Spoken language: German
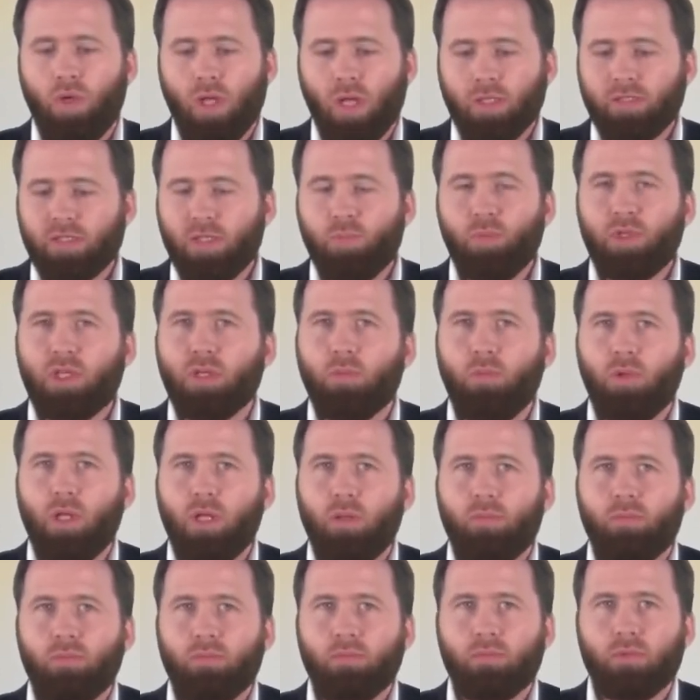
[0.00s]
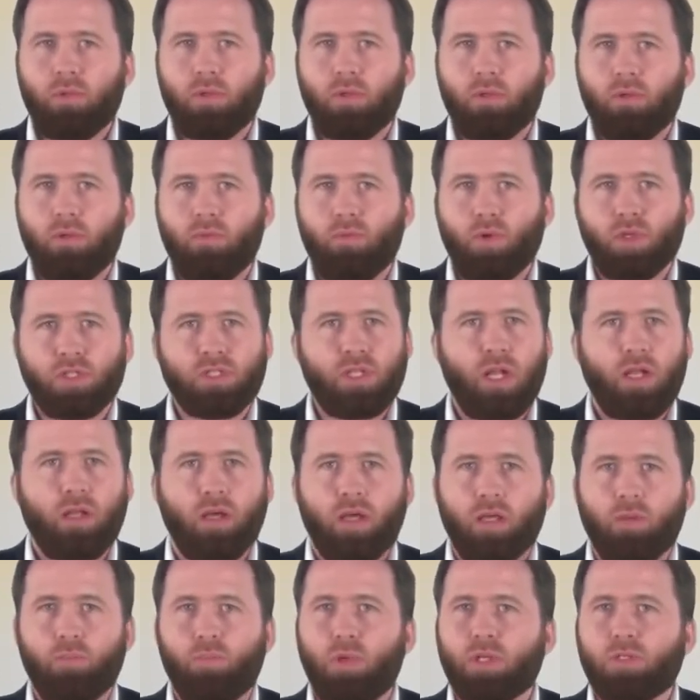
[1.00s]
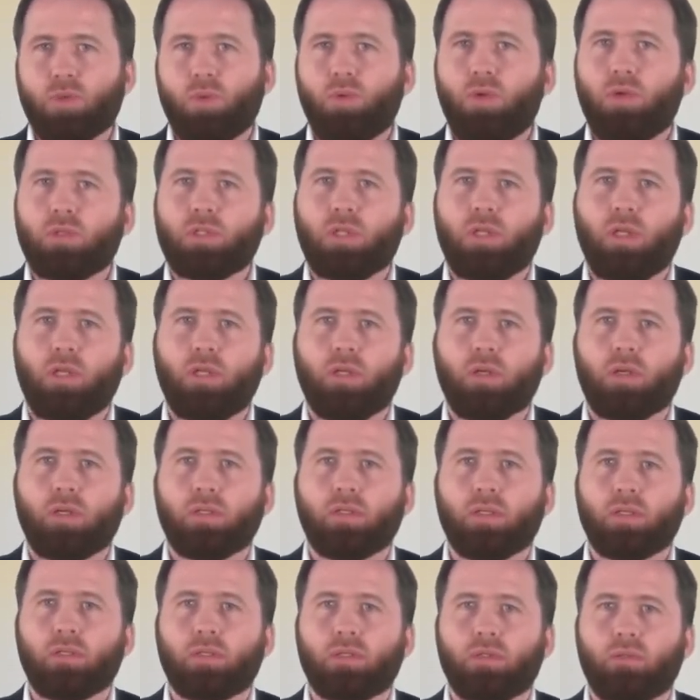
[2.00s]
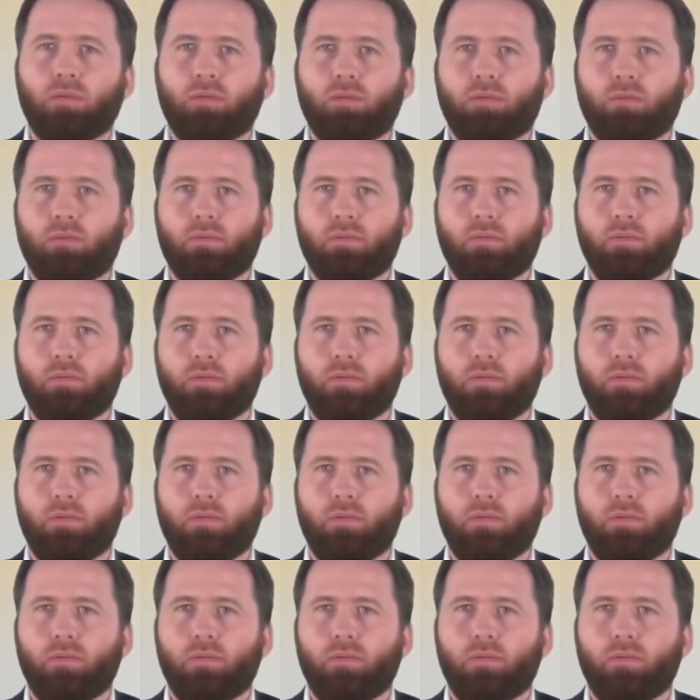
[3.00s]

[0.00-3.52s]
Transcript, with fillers: Und er hat sich mit dem Leben von zahlreichen Personen auseinandergesetzt.